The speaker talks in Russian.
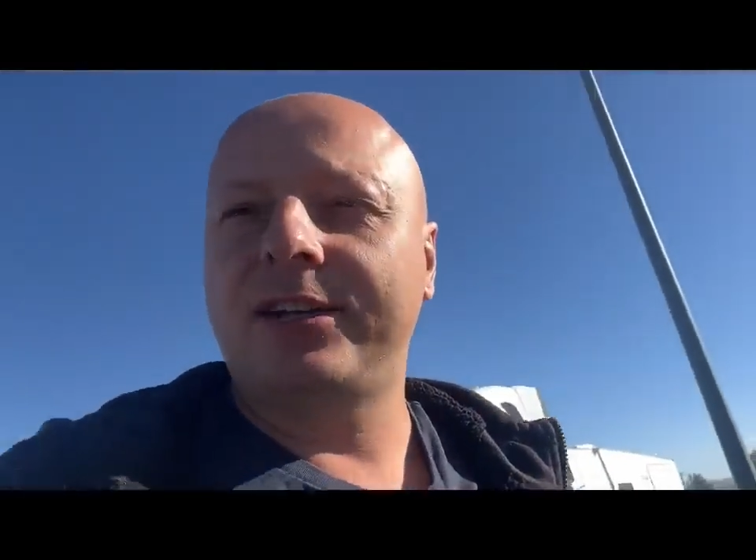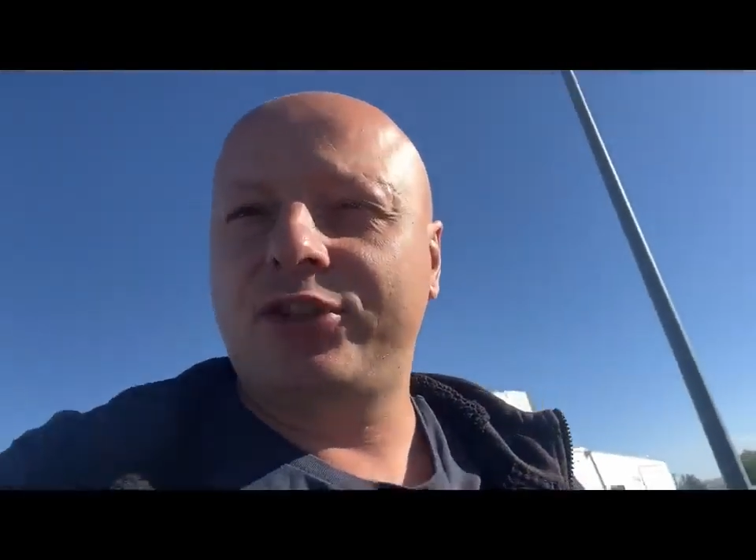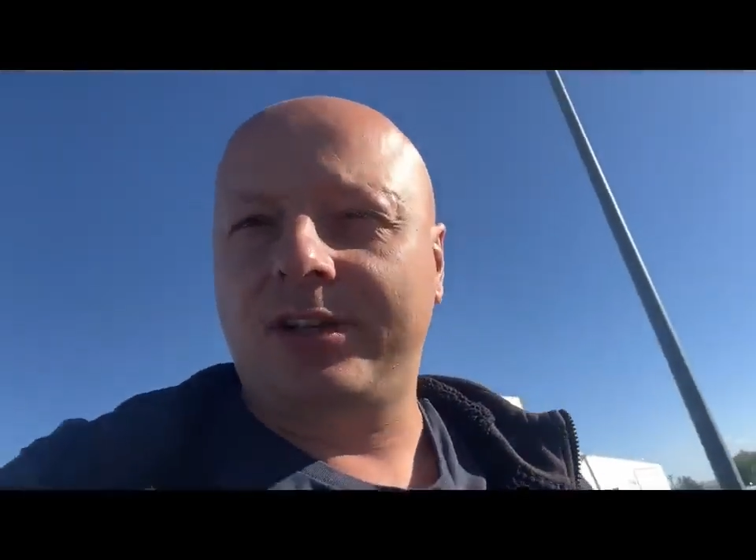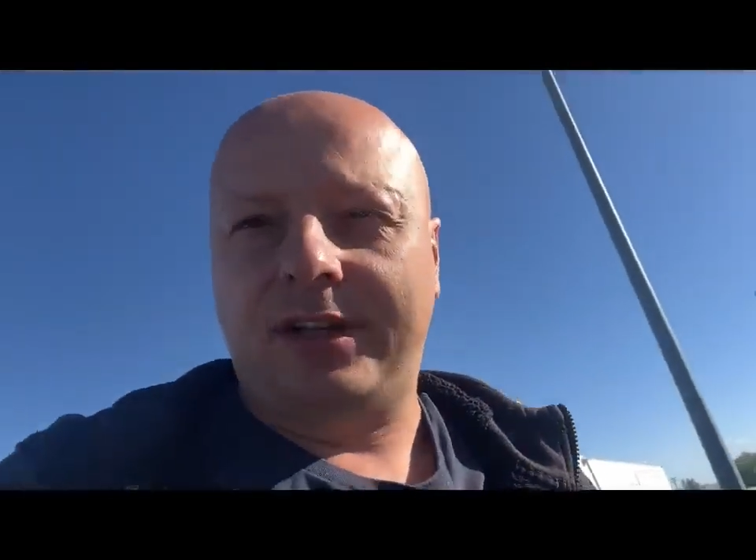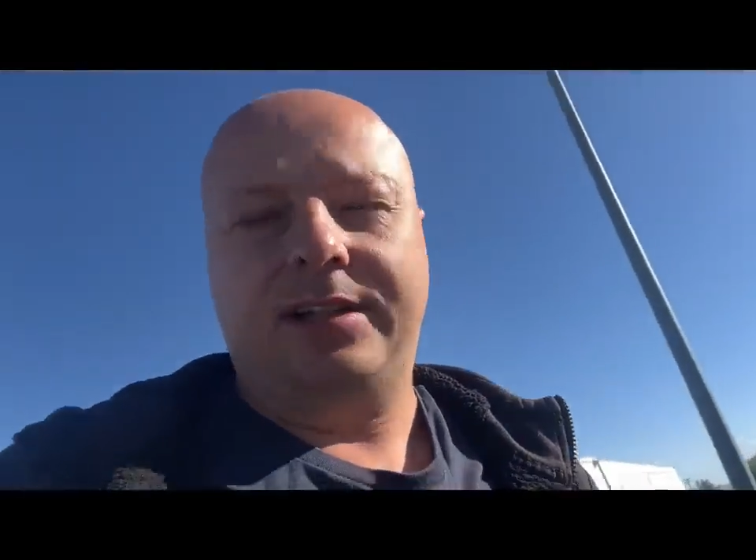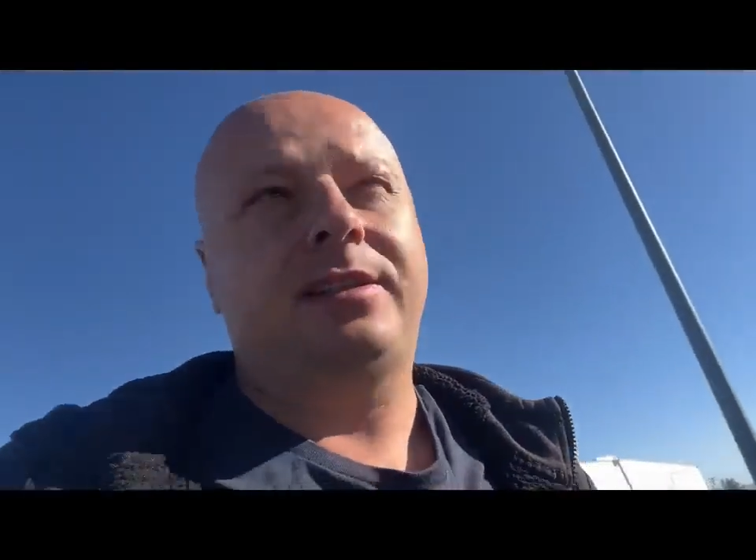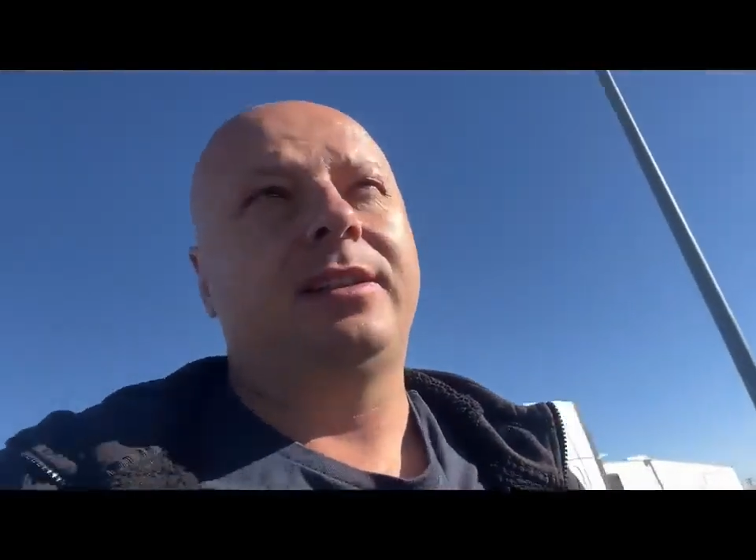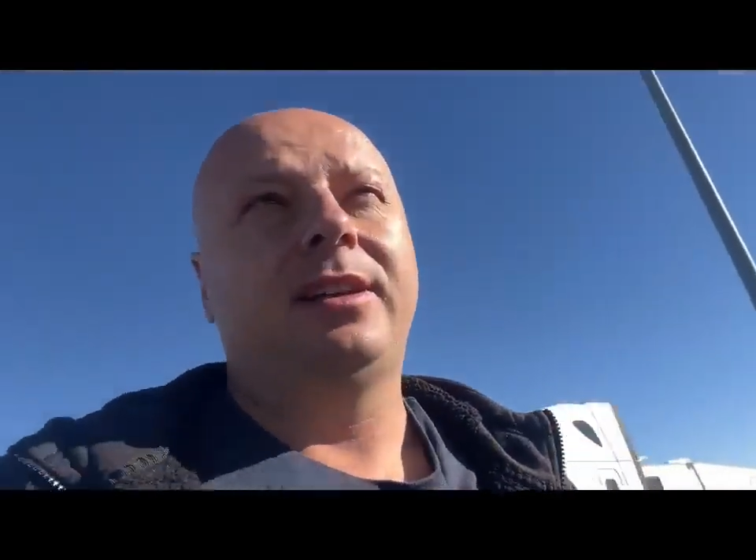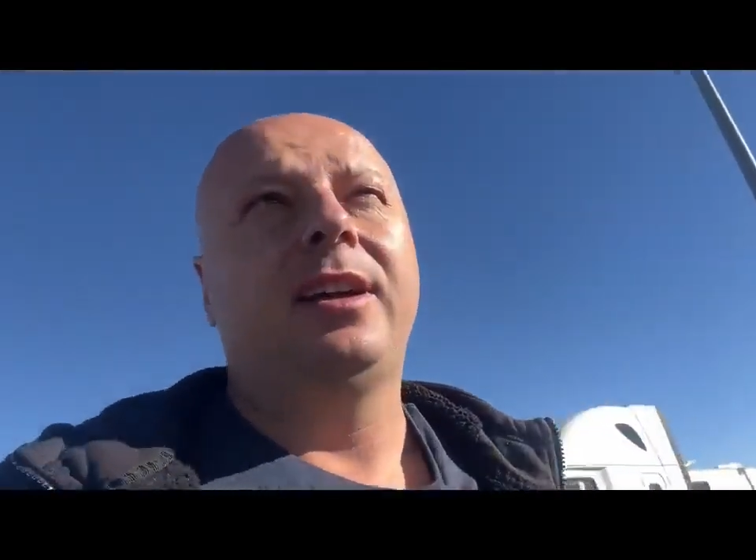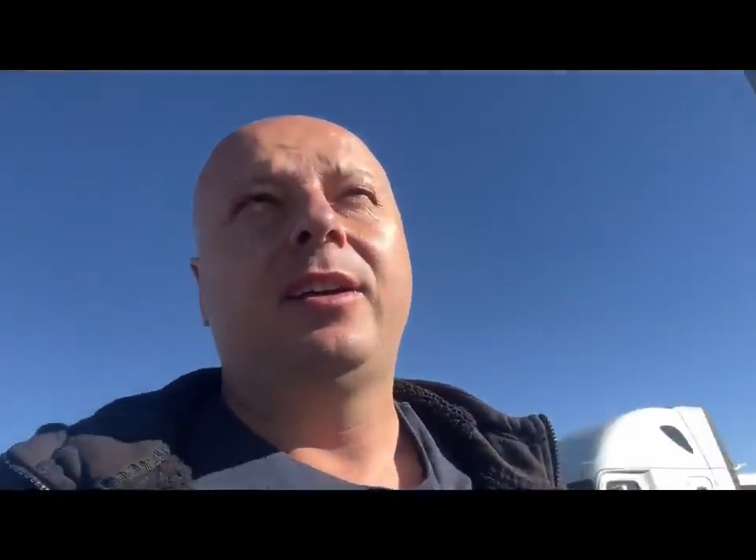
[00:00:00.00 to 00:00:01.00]

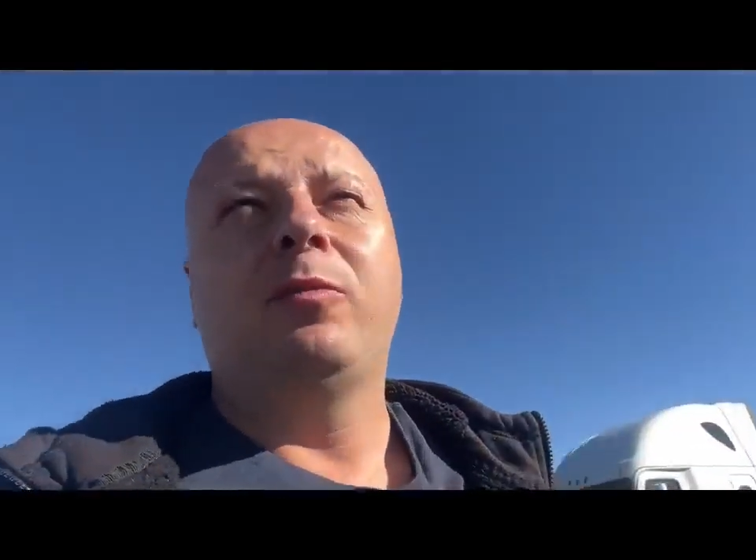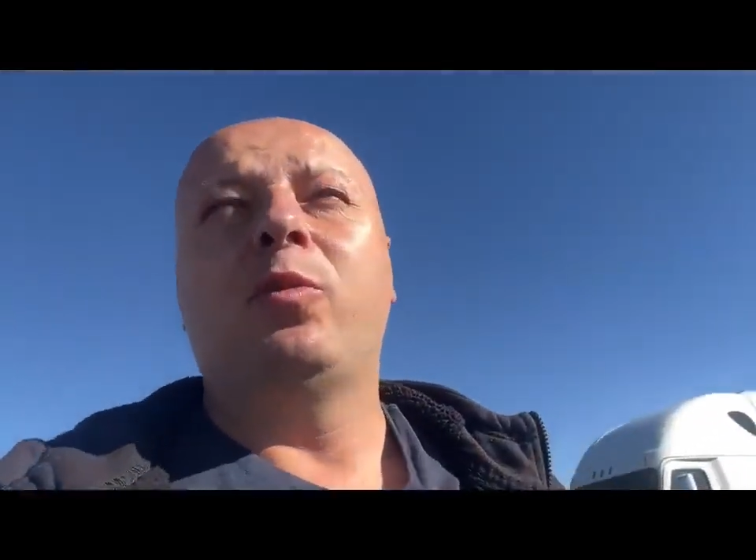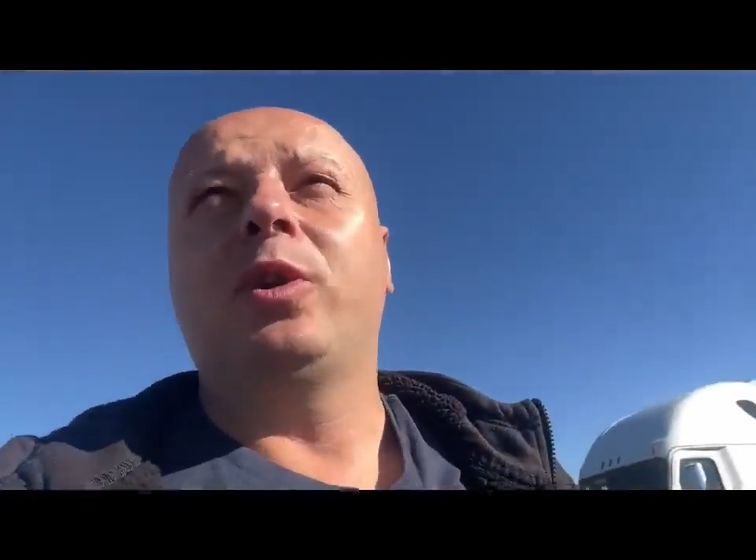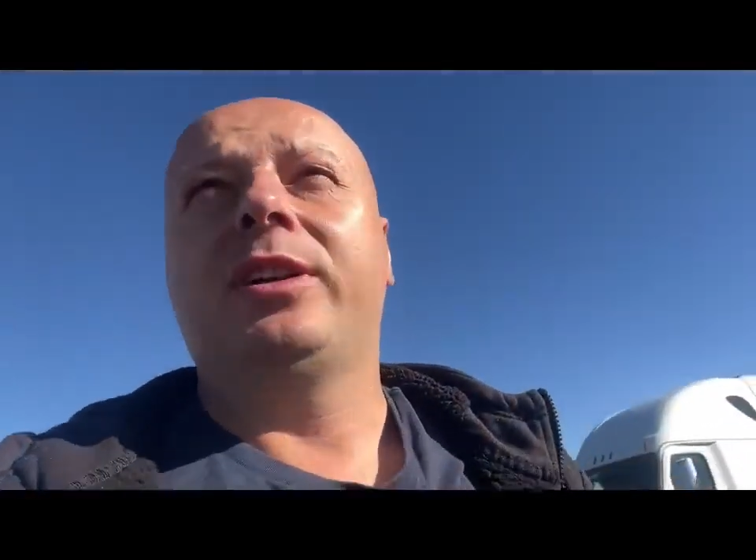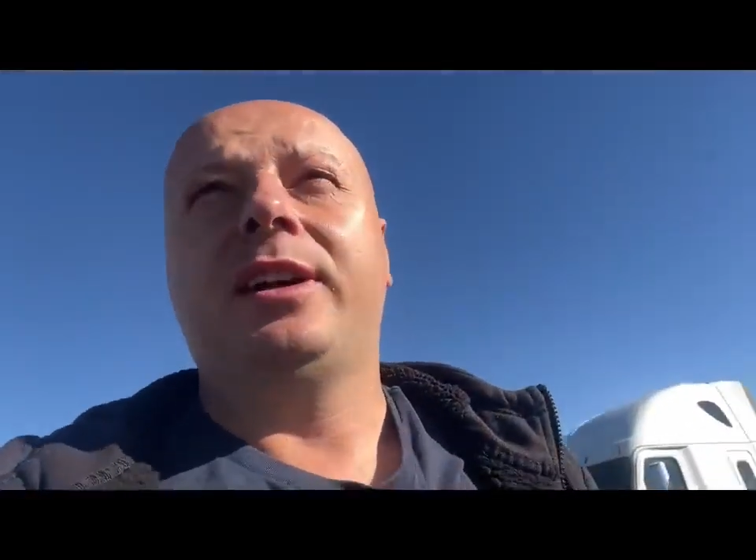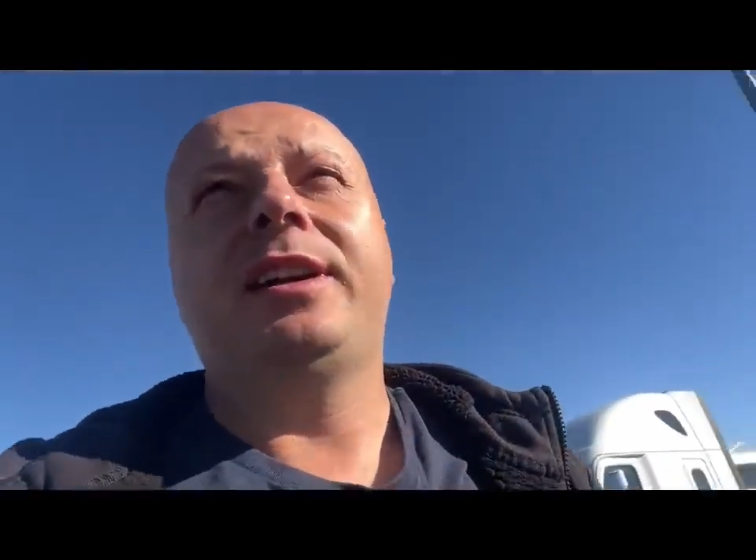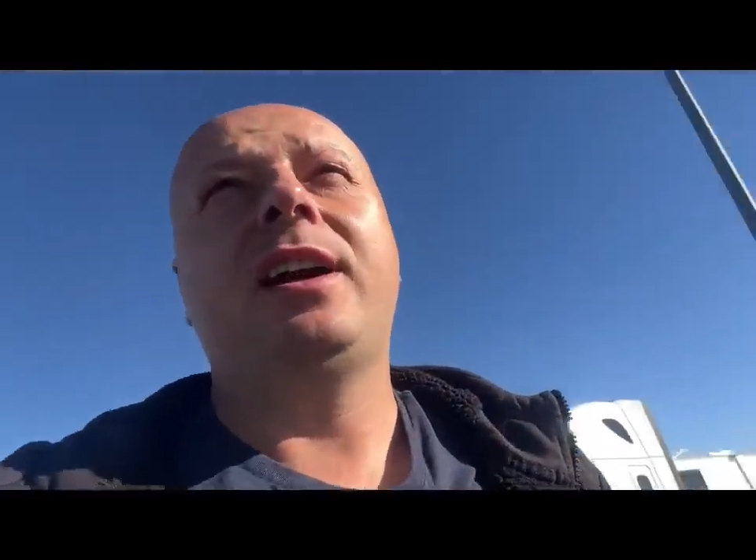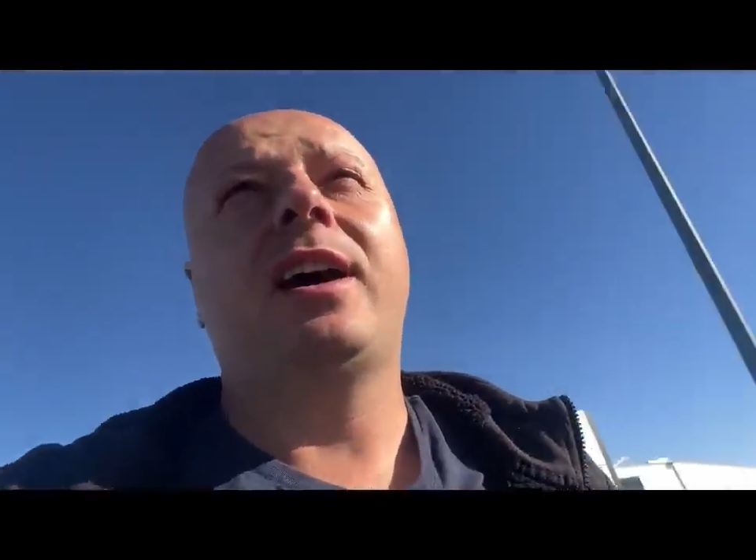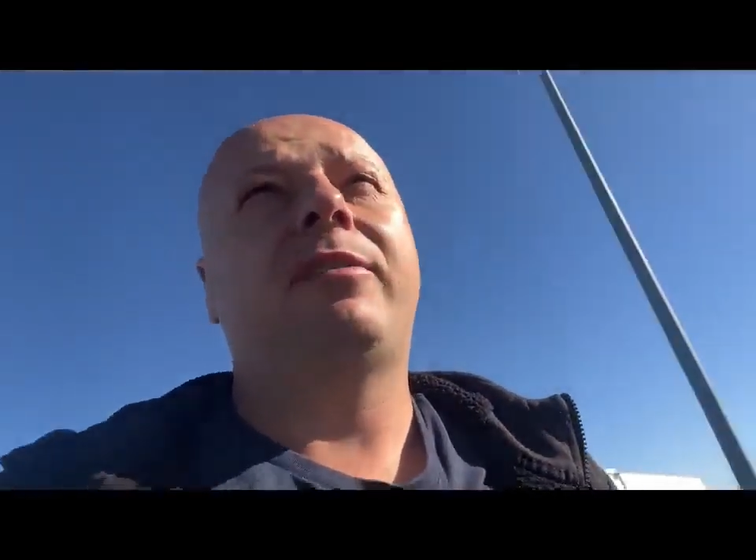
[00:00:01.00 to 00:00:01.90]
началась. Вот, как я